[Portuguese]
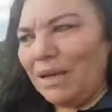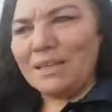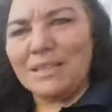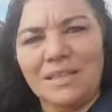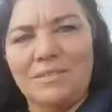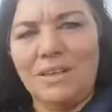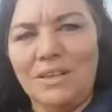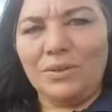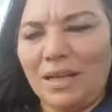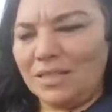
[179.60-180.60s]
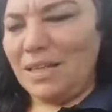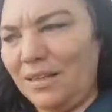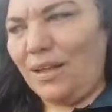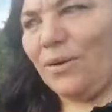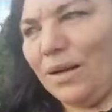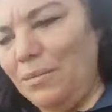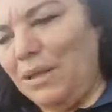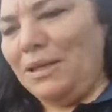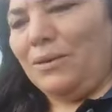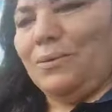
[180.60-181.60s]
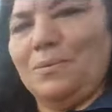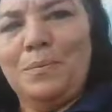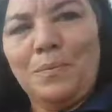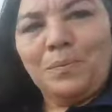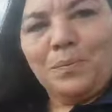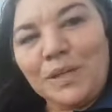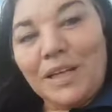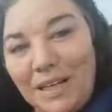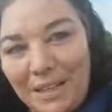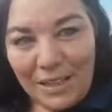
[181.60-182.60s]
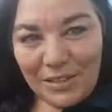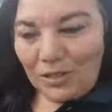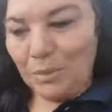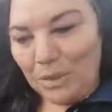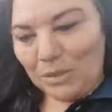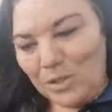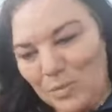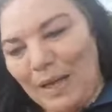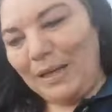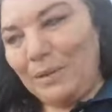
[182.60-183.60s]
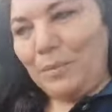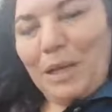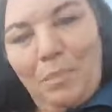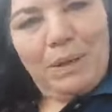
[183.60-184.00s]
mais Ivanildo acertar o caminho. E nisso eu também estou esperando minha